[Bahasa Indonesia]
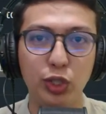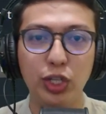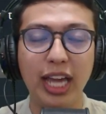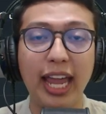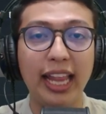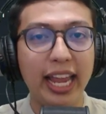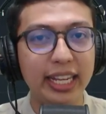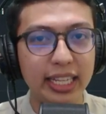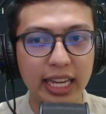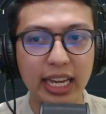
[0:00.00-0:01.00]
Contohnya kayak
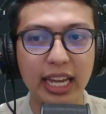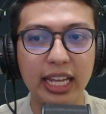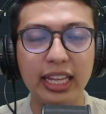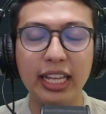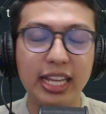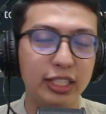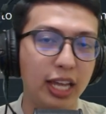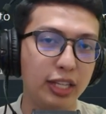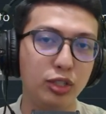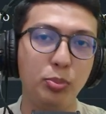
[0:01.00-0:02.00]
Lion King tadi
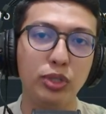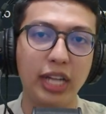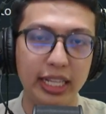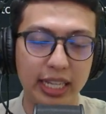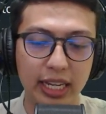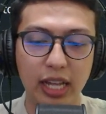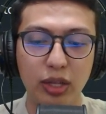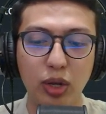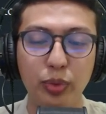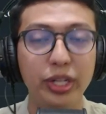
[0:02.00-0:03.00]
saya sebutkan ya
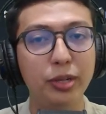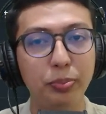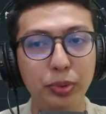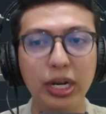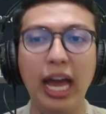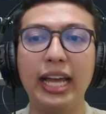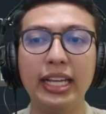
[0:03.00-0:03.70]
atau Winnie the Pooh lah.